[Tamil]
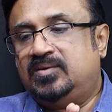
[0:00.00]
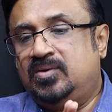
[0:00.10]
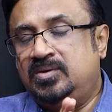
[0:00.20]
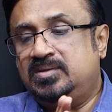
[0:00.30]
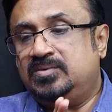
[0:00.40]

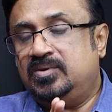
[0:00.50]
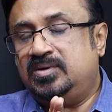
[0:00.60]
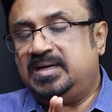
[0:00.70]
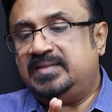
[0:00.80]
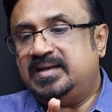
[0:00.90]
ஒன்று
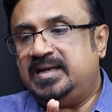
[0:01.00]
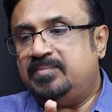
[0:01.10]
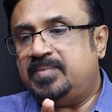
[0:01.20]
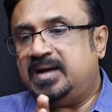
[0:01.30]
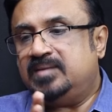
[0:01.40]
ஒன்றிணைந்த
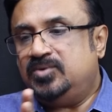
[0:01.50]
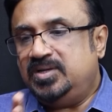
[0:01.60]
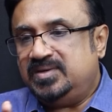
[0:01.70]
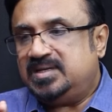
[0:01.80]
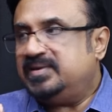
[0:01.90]
நிலைப்பாடு
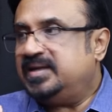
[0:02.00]
முடிவுக்கு